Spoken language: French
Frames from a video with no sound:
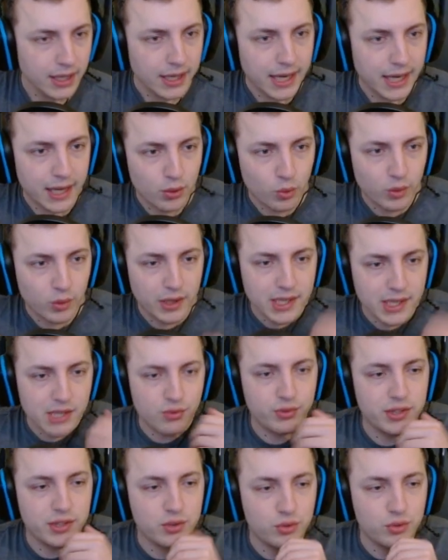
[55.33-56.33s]
Et donc là, je
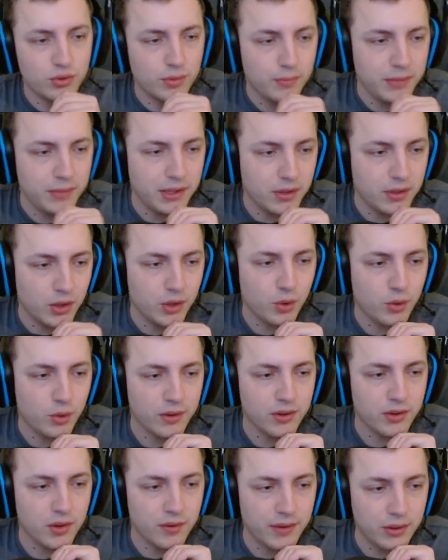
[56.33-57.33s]
vous ai juste mis
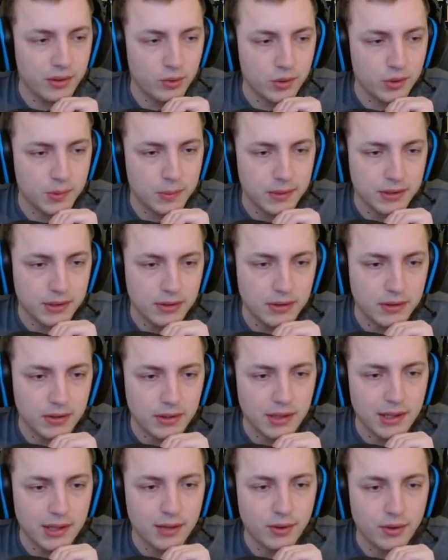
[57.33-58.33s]
320 euh, de speed
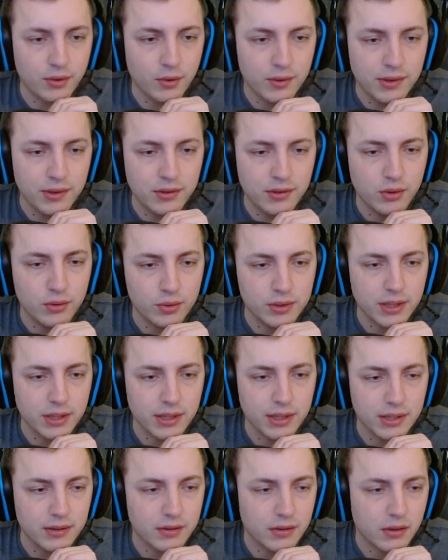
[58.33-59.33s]
et 70 de
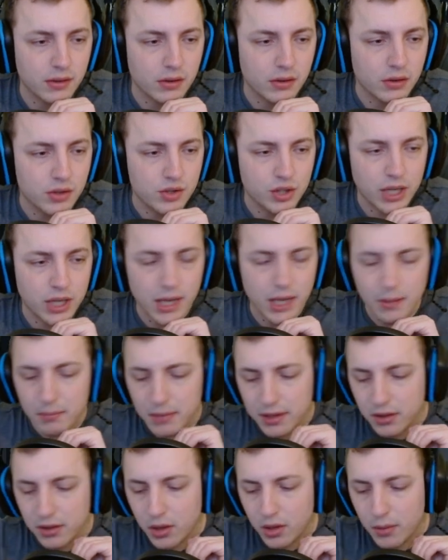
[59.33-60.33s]
Tocrit. Euh, je vais quand même
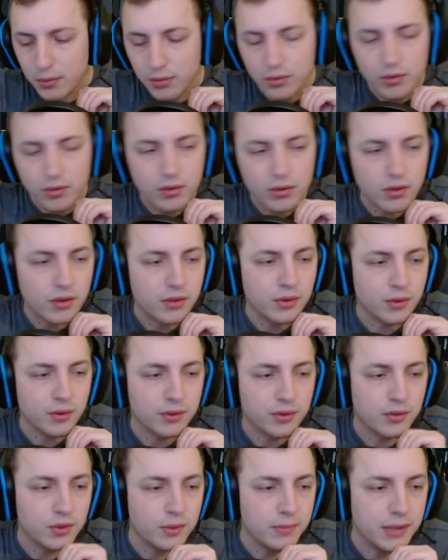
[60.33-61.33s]
mettre un bon
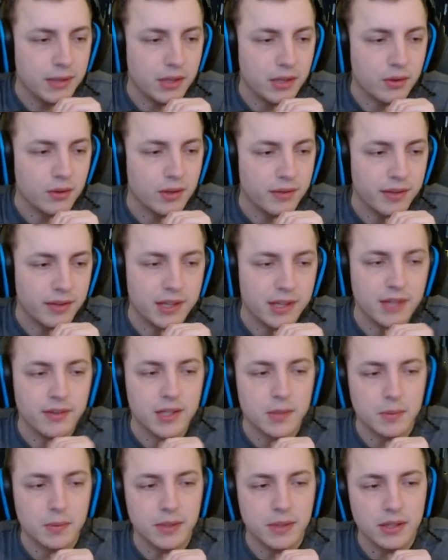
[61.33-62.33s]
160 euh, 000 euh, effective
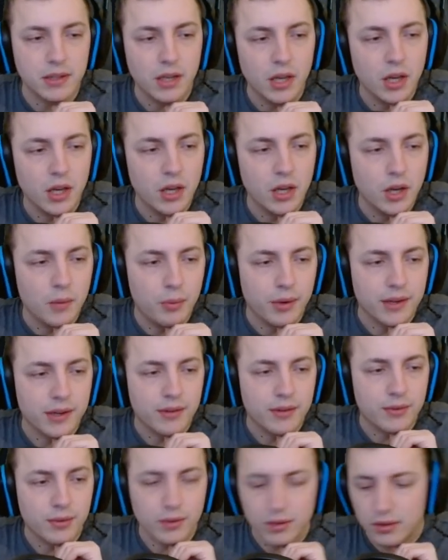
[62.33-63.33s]
HP pour être
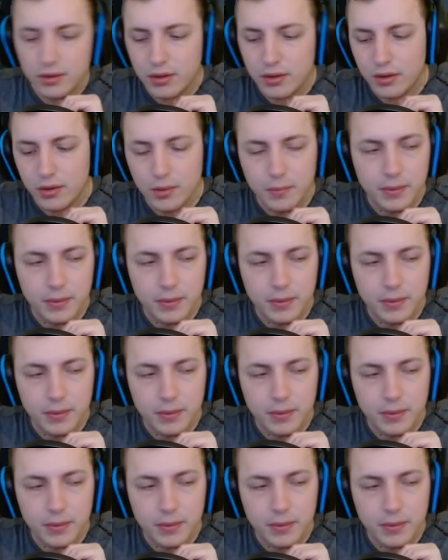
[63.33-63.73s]
sûr que le